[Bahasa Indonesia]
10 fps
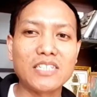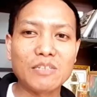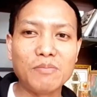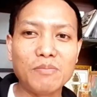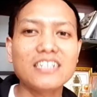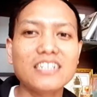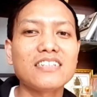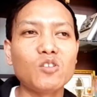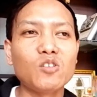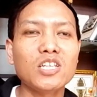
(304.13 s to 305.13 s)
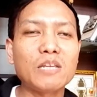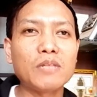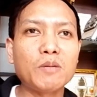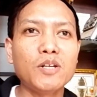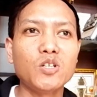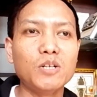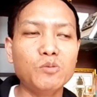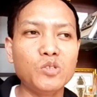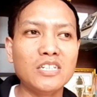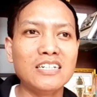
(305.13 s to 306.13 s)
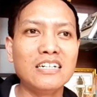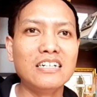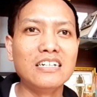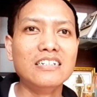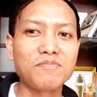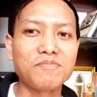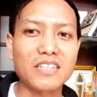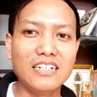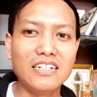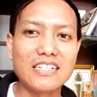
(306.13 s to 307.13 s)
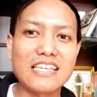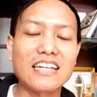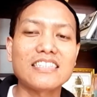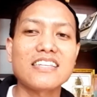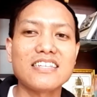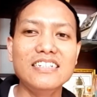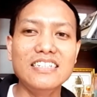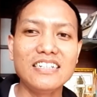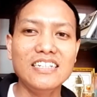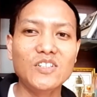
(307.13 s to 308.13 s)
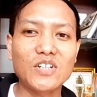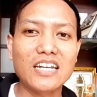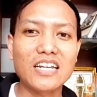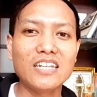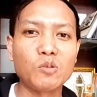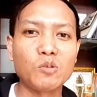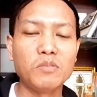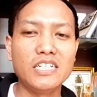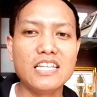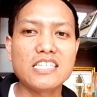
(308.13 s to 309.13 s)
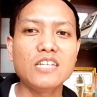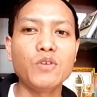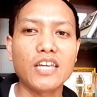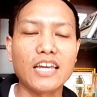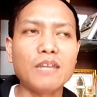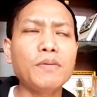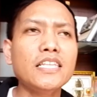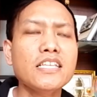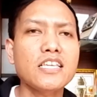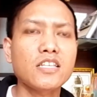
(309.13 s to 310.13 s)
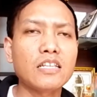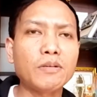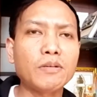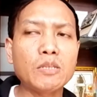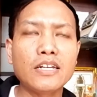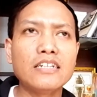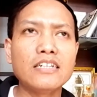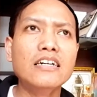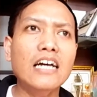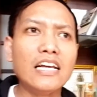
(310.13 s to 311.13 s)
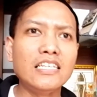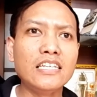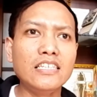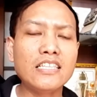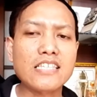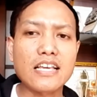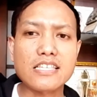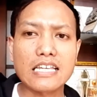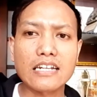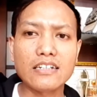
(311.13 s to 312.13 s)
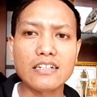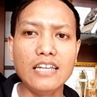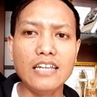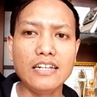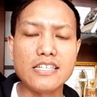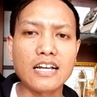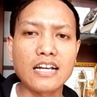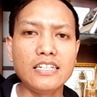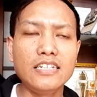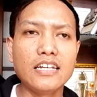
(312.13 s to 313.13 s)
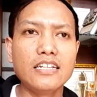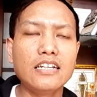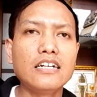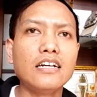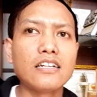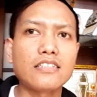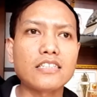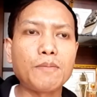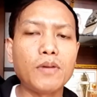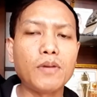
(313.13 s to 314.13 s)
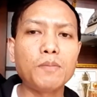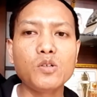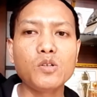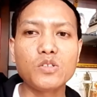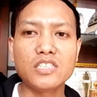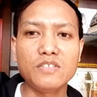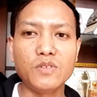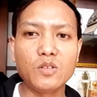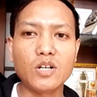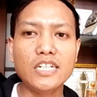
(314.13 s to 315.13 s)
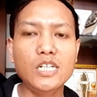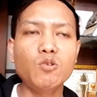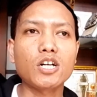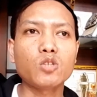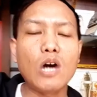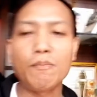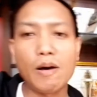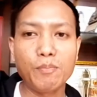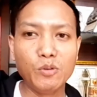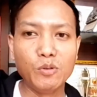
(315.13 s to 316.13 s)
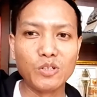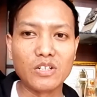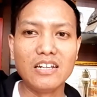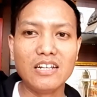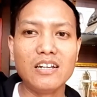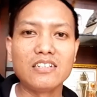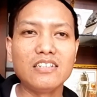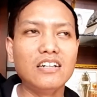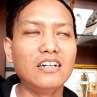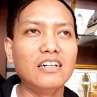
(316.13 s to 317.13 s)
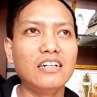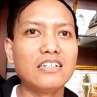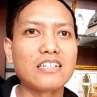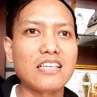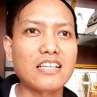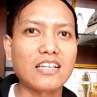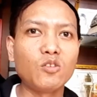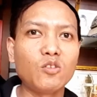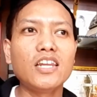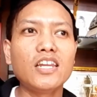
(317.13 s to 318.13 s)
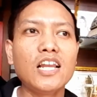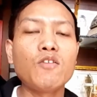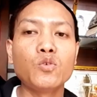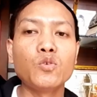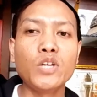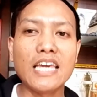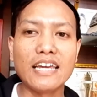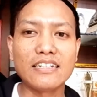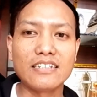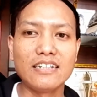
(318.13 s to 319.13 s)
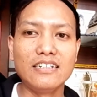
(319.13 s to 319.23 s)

teman-teman, yang tentunya teman-teman juga punya e, cara tersendiri itu kan ya untuk mengisi weekend. Yang penting sih teman-teman ya, yang ingin saya share di edisi kali ini adalah tetaplah produktif gitu kan di waktu apapun. E, salah satunya adalah waktu weekend